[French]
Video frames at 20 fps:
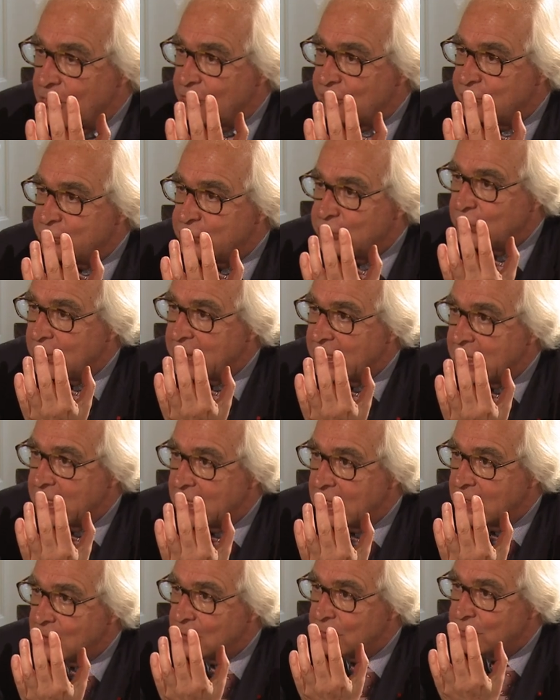vous
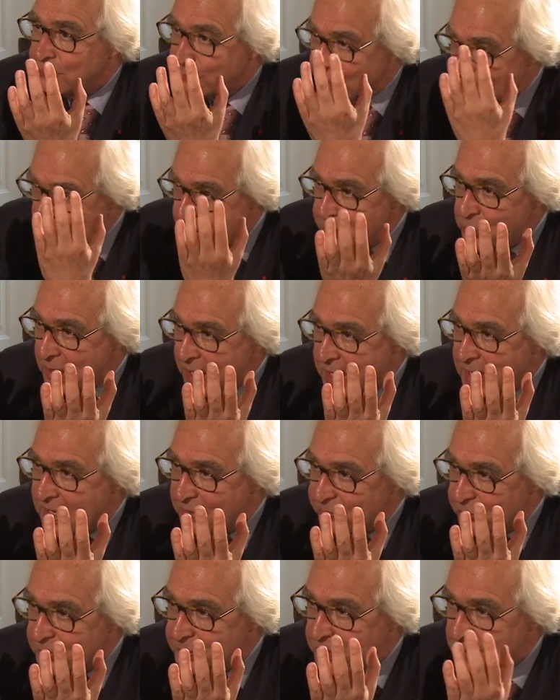donnez du vocabulaire à
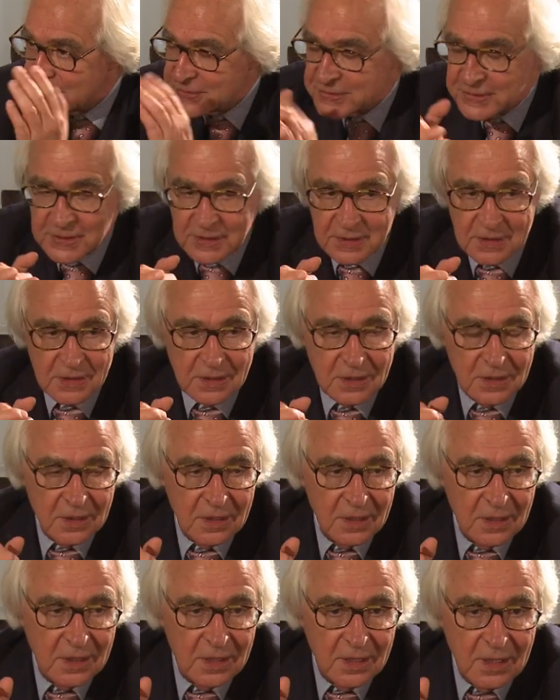votre pensée.
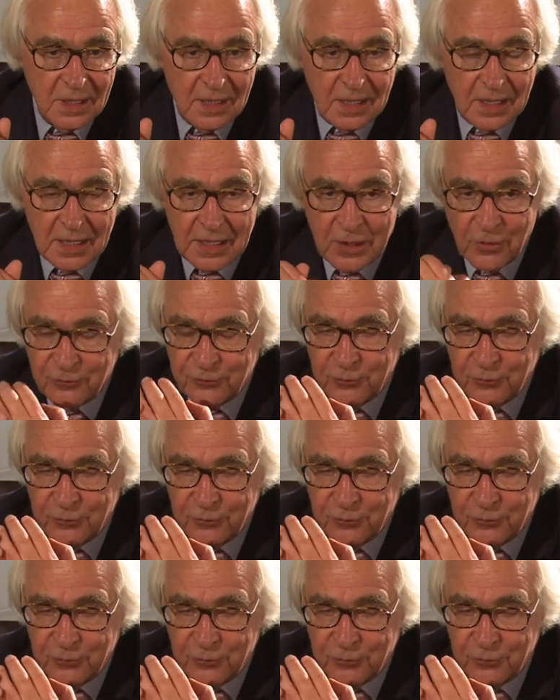Et au